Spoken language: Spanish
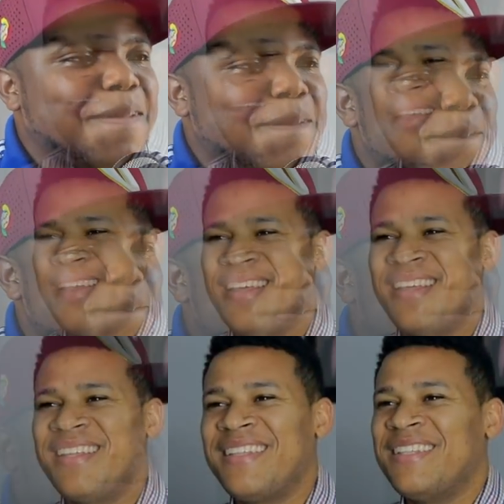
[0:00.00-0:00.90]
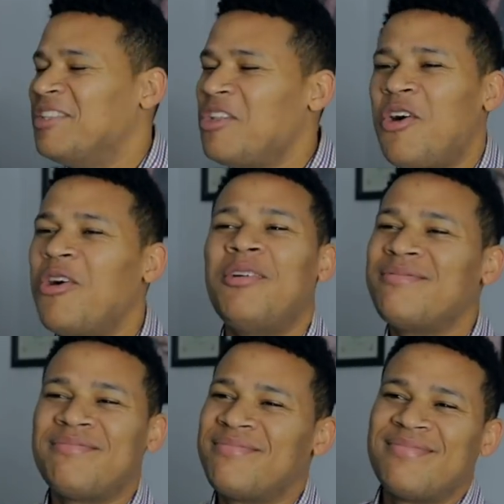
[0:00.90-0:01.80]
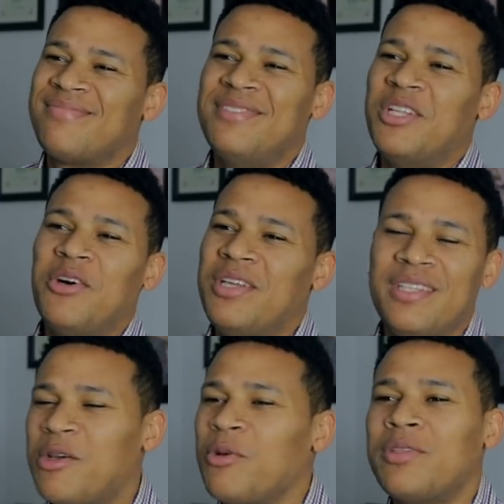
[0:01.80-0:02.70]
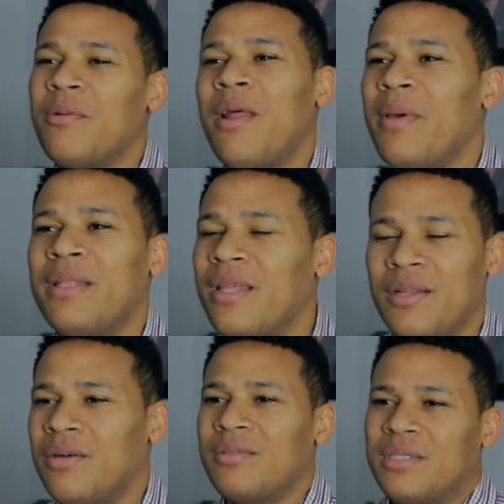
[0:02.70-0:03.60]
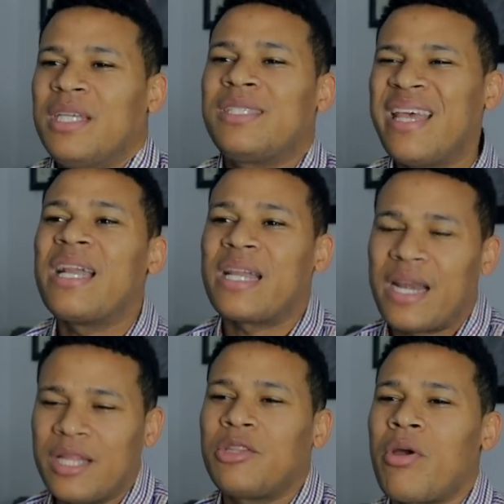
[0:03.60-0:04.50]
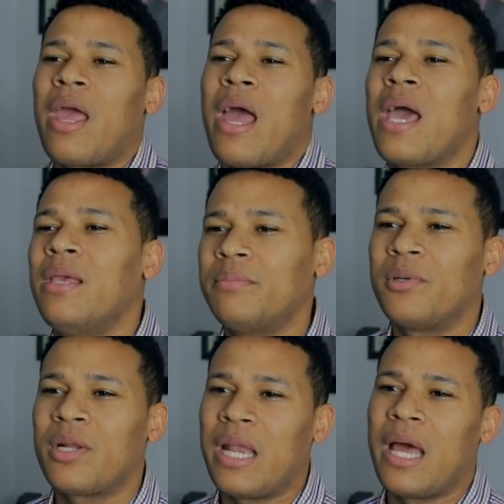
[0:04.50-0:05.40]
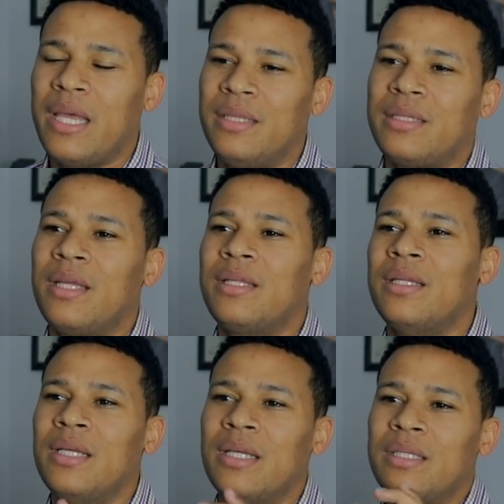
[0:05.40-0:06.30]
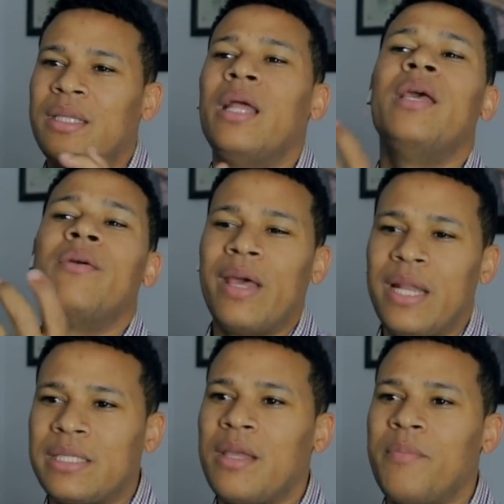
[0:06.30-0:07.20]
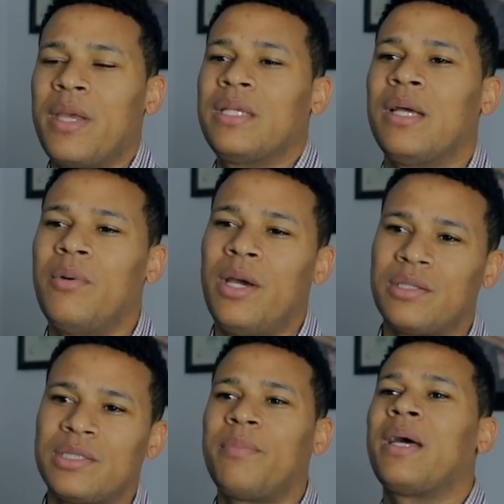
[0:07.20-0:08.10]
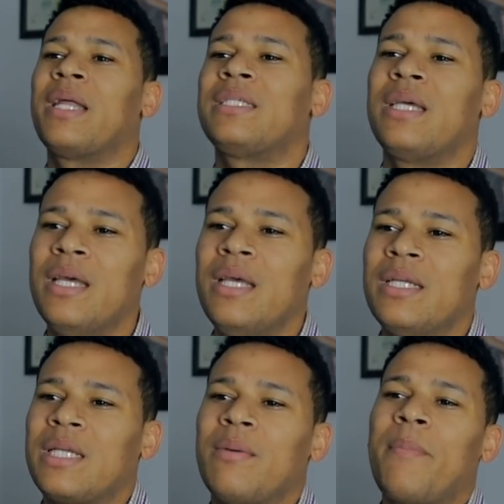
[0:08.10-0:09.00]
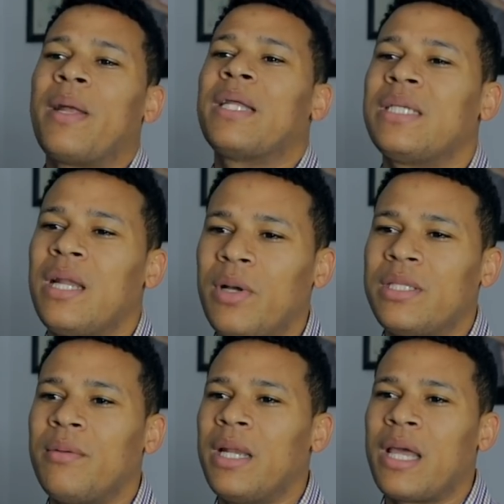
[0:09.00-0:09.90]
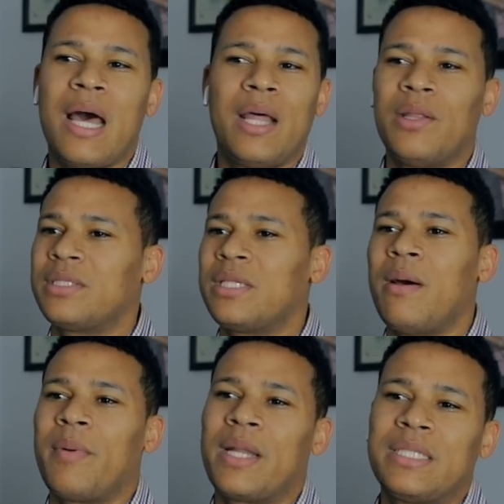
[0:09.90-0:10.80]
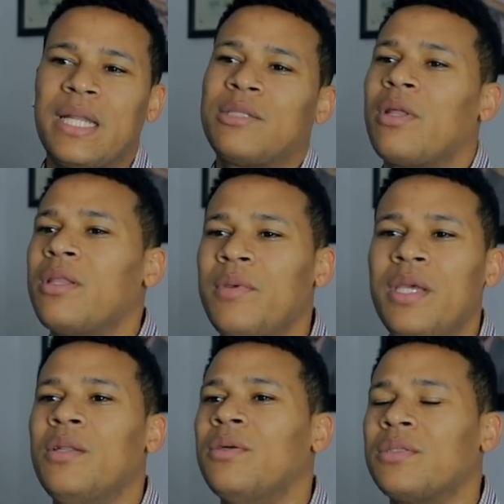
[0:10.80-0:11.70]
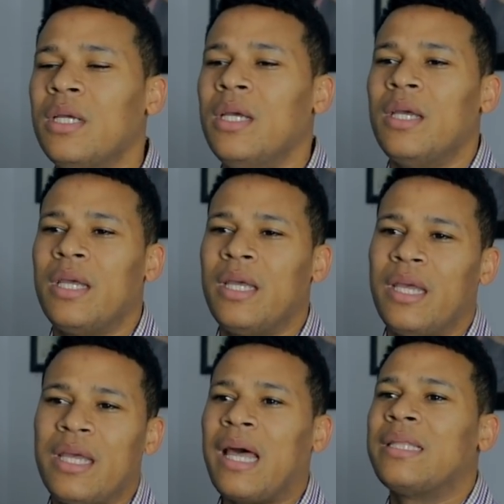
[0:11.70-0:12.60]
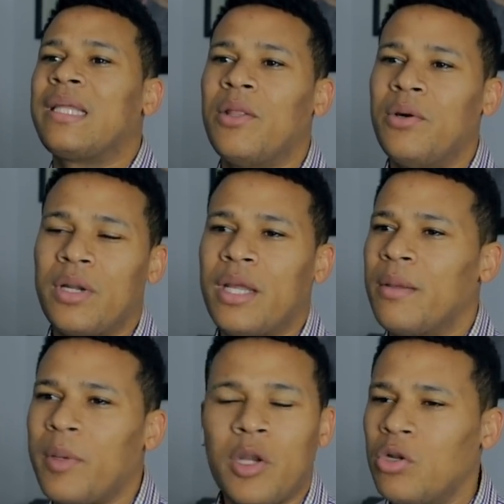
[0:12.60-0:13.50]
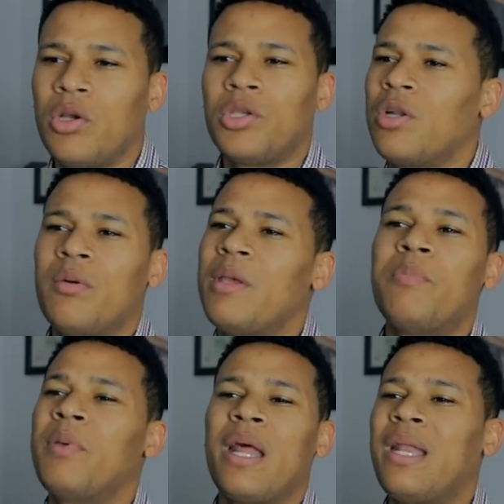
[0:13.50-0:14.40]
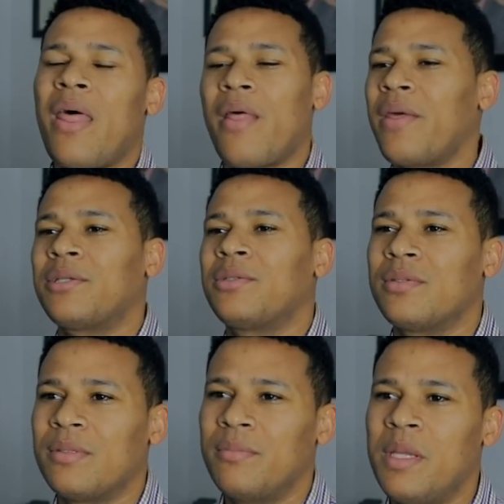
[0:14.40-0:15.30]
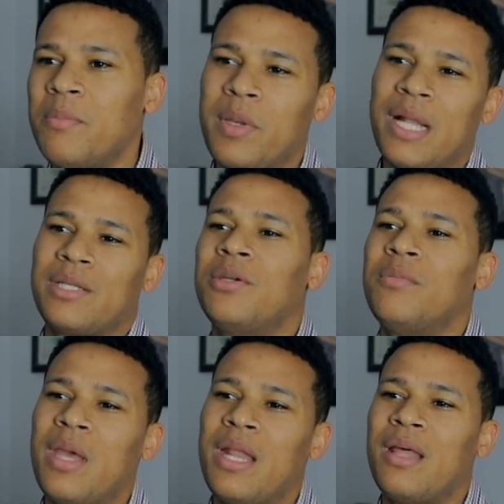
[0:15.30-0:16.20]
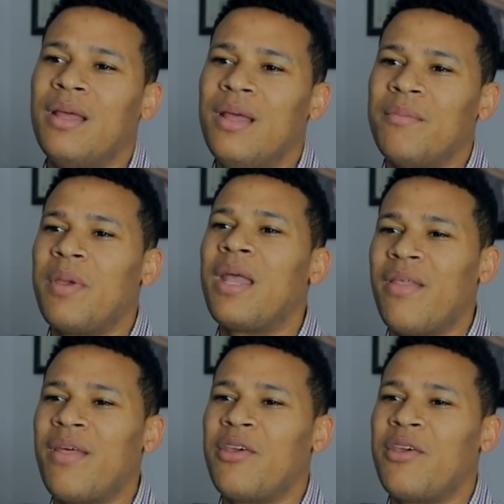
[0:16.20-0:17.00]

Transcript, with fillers: Eh, no, no, indiscutiblemente no. Sí sé el reto que hay, porque la gente te diversa y piensa, bueno, se parece, se va a parecer a Mercado, se va a parecer esto a Divinos. Eh, encantadores, pero no, yo no me inspiré en nada de eso. Mi inspiración ¿Y por qué, y por